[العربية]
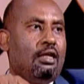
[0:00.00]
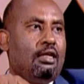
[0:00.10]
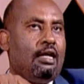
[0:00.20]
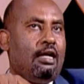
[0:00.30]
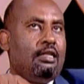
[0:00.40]

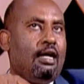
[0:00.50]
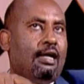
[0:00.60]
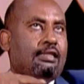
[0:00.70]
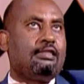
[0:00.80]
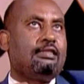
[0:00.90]
يعني
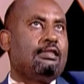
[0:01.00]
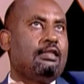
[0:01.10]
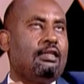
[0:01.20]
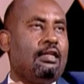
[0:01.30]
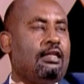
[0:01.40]
عكس
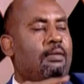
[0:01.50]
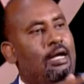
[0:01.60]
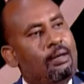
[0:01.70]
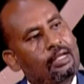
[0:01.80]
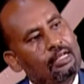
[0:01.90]

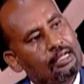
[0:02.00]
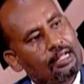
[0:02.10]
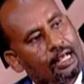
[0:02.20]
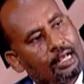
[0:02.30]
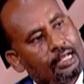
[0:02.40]
تماما
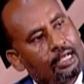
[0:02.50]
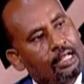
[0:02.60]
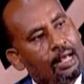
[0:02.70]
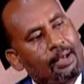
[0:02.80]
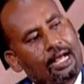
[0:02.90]
آه،
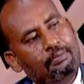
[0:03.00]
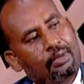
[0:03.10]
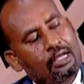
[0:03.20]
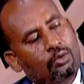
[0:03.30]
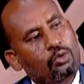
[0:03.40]
يعني ابعد
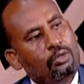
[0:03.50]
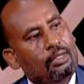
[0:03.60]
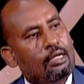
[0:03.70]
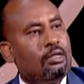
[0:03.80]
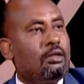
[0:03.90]
ما يكون
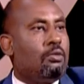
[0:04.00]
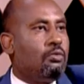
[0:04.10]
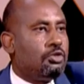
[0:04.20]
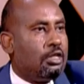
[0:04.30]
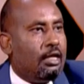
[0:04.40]
من
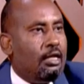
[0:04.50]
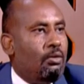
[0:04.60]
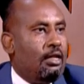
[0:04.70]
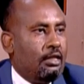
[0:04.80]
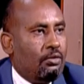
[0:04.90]
الكوتشينه
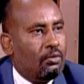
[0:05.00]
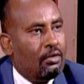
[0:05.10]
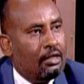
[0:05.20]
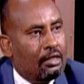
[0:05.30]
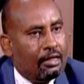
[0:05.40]
والليدو
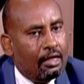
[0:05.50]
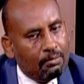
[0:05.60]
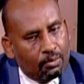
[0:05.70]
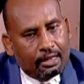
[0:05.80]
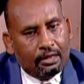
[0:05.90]
يعني
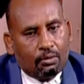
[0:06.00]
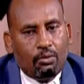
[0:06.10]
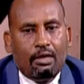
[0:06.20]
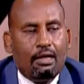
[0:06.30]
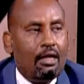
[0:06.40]
ممكن تكون احنا ما